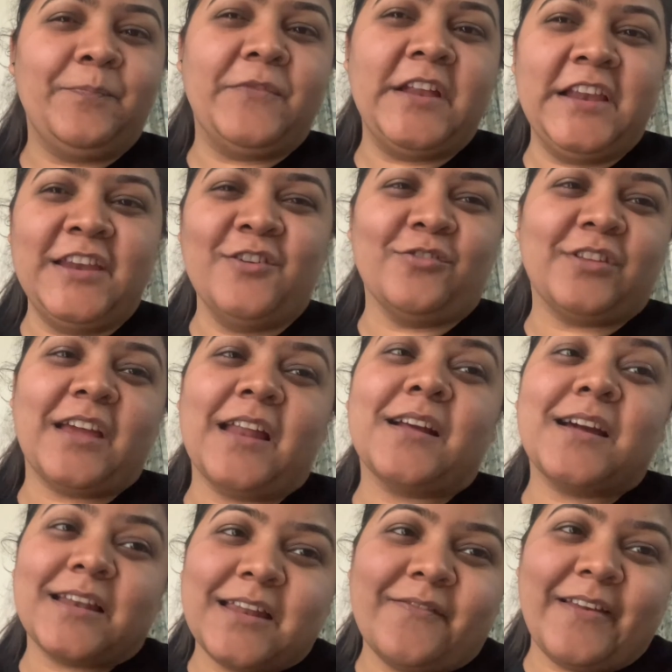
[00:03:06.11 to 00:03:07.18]
डेली नहीं होता यार
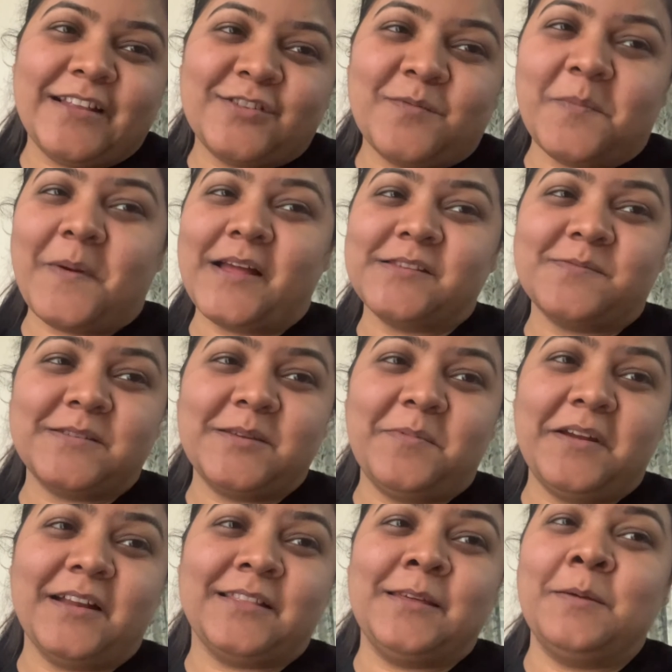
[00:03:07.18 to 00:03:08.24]
करने वाले सुबह पाँच बजे
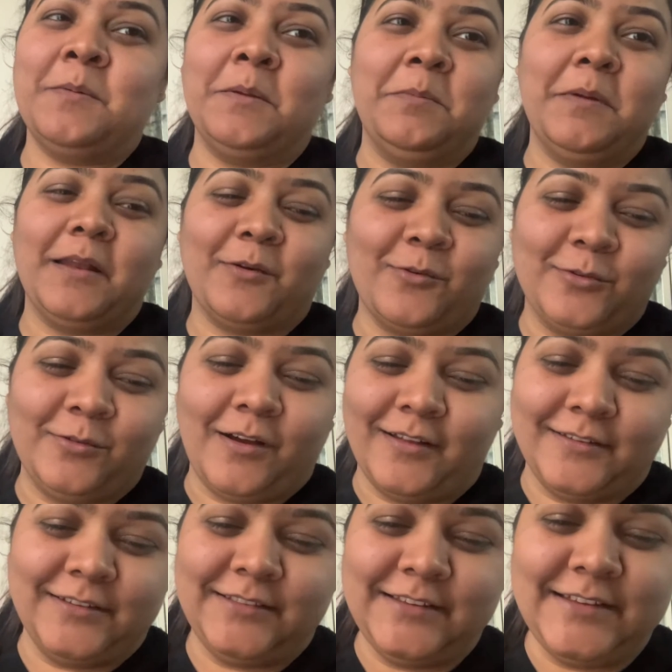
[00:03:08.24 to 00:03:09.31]
भी करते हैं पर मेरे को तो
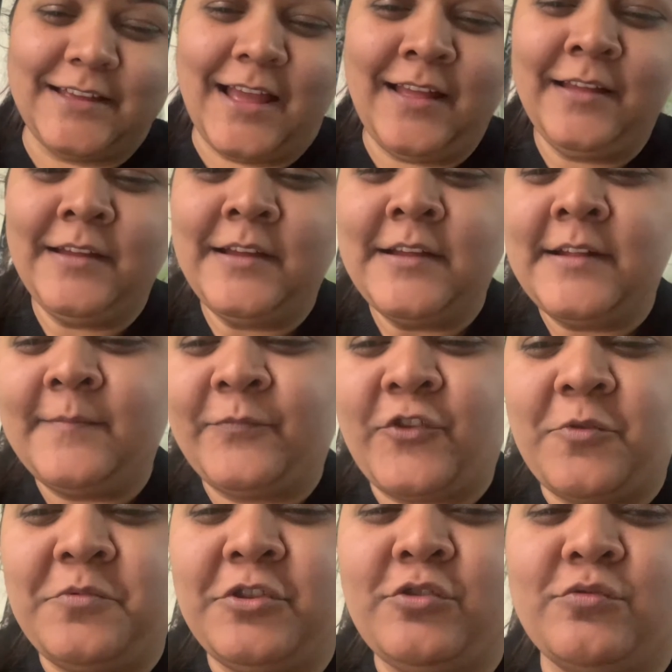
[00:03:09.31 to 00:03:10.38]
आदत नहीं है
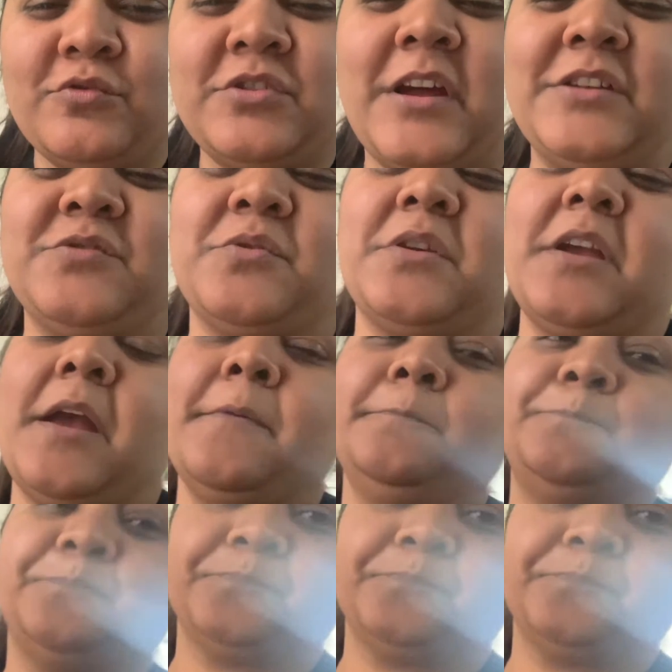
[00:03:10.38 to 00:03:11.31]
तो अभी दोनों जा चुके हैं